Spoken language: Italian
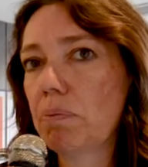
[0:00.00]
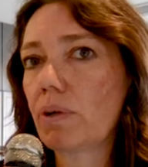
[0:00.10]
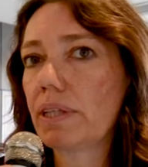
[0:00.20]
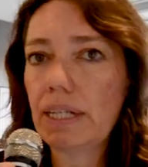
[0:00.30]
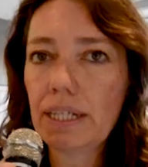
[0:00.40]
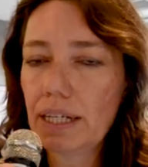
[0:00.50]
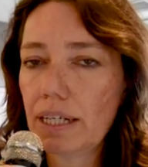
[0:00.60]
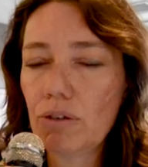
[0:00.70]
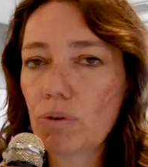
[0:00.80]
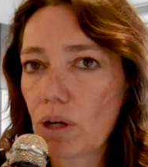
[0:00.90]

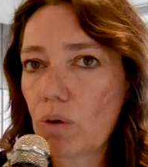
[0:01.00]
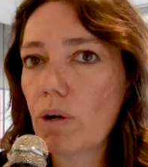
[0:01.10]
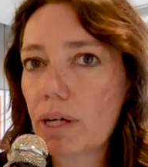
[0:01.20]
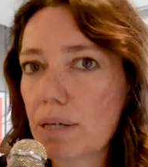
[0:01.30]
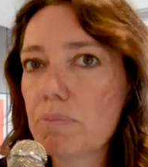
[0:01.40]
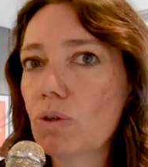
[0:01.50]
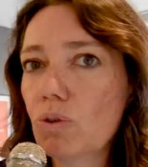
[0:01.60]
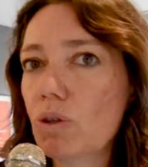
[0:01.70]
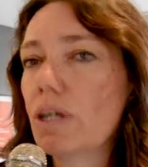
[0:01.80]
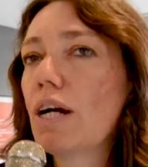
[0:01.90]
portare o in qualche
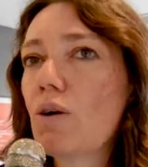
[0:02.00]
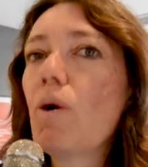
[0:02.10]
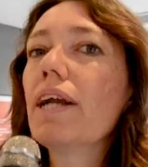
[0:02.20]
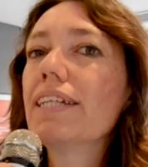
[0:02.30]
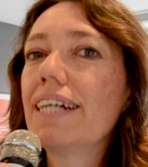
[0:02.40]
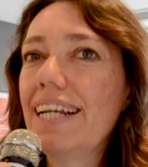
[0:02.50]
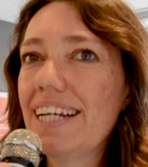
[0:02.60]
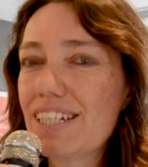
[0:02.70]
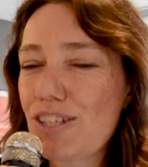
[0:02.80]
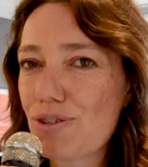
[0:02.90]
modo quale
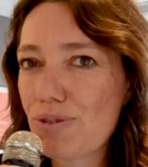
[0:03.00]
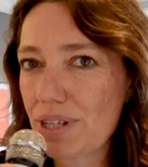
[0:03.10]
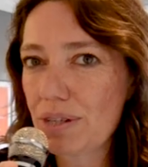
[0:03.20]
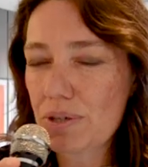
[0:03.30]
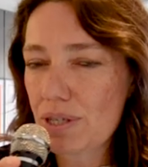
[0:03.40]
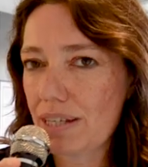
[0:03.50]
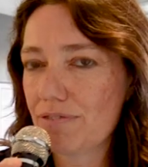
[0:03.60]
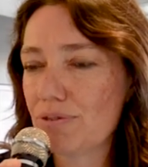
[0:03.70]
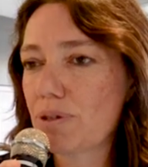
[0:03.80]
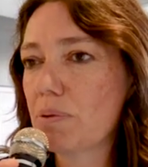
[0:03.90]
declinazione queste
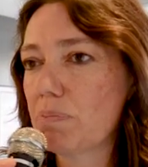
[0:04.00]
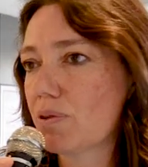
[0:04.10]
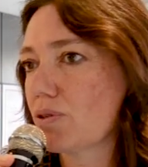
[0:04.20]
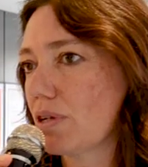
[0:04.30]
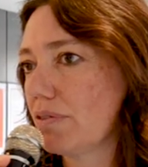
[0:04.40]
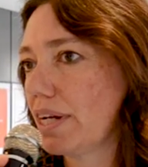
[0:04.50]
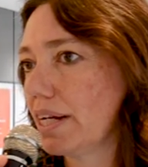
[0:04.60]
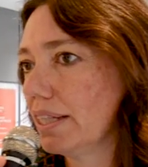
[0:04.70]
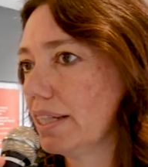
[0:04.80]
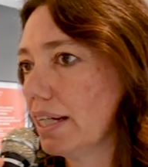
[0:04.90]
forme possono avere
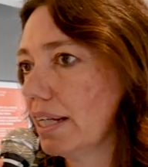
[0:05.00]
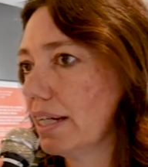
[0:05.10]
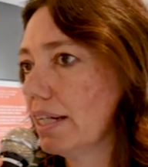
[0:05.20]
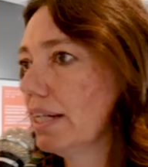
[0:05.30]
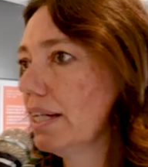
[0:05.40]
in Italia